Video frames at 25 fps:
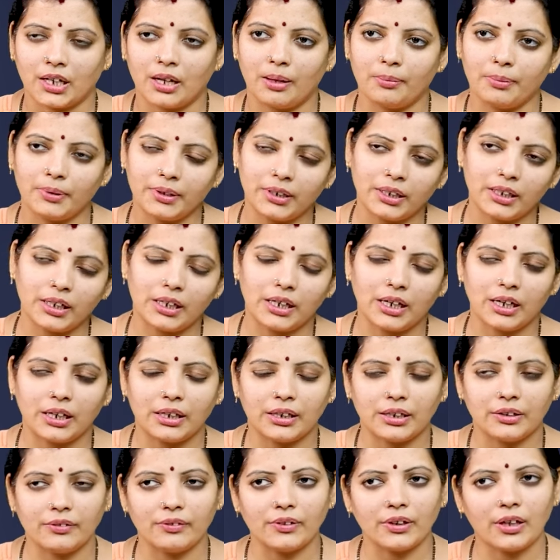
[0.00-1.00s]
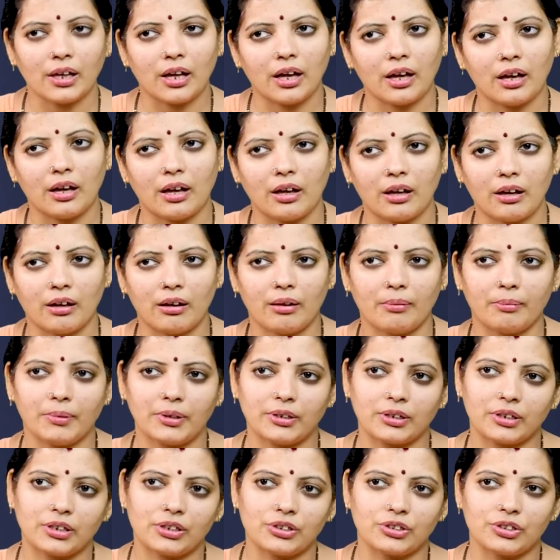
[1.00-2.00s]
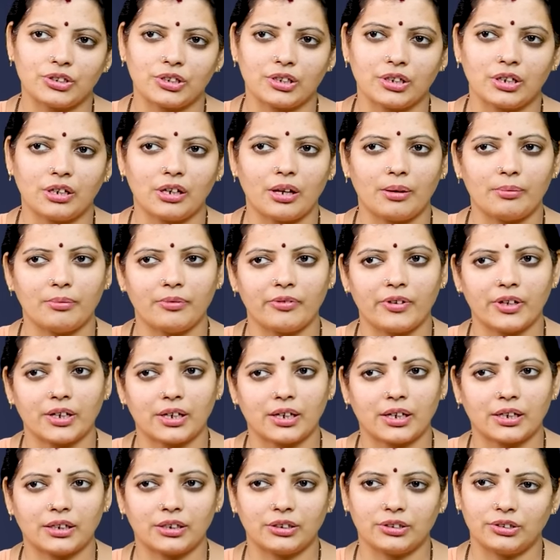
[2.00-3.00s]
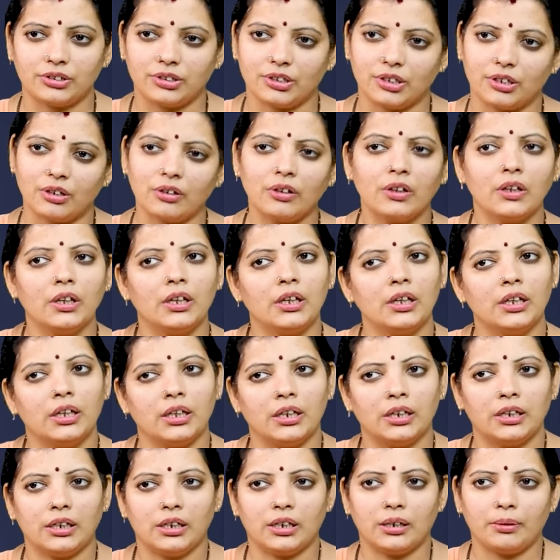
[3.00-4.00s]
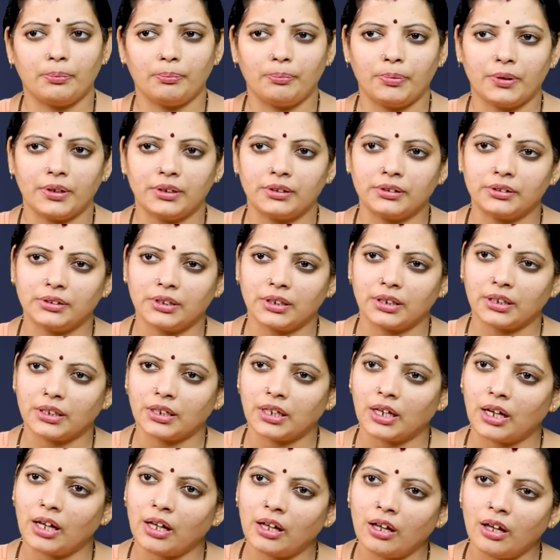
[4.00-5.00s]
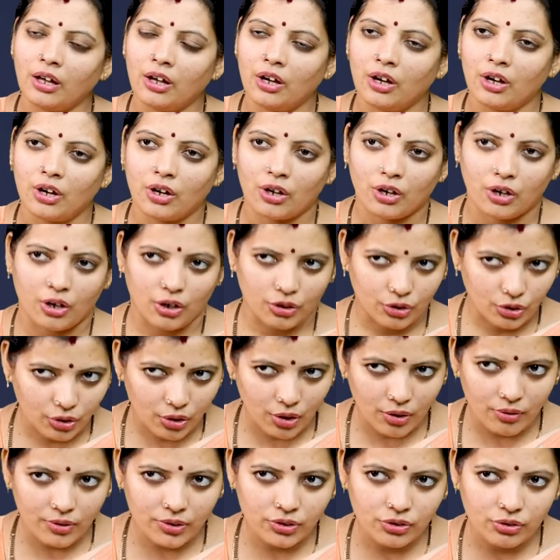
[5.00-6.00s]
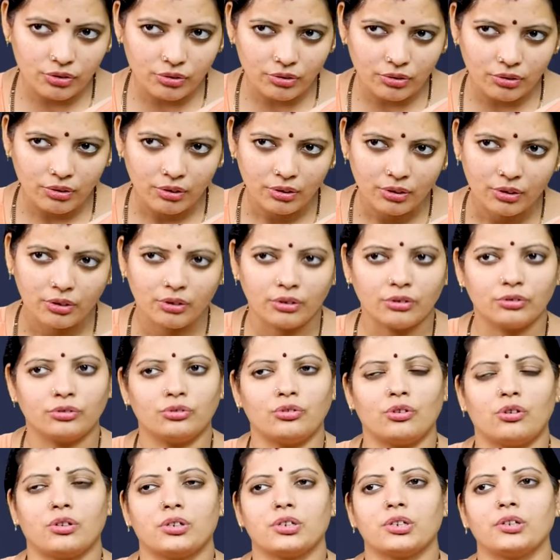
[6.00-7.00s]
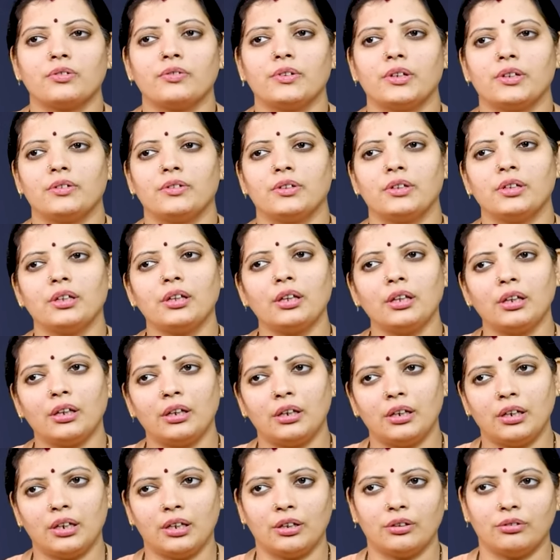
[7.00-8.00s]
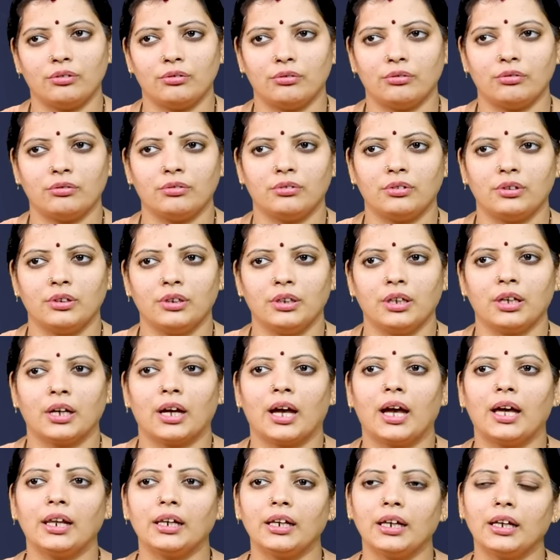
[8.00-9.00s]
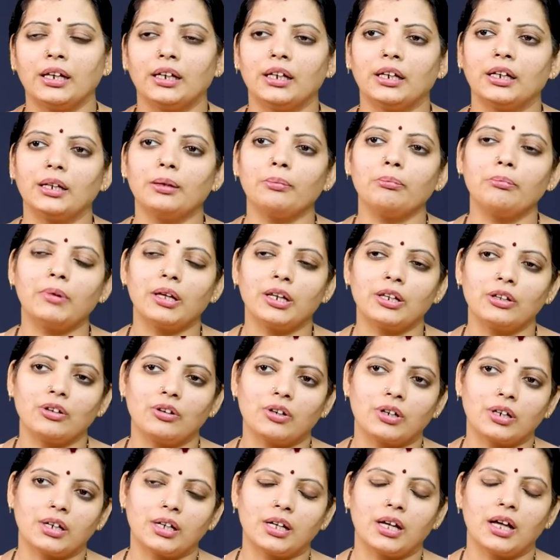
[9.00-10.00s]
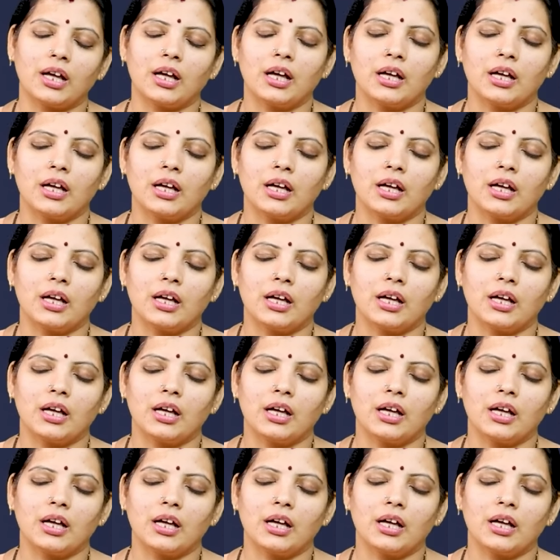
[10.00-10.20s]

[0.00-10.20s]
కాబట్టి ఇలాంటివి మనకి చీరలు అమ్మవారి కట్టిన చీరలు నిరభ్యంతరంగా కట్టుకోవచ్చు దోషం ఏమీ లేదు కానీ ఏంటంటే మన యొక్క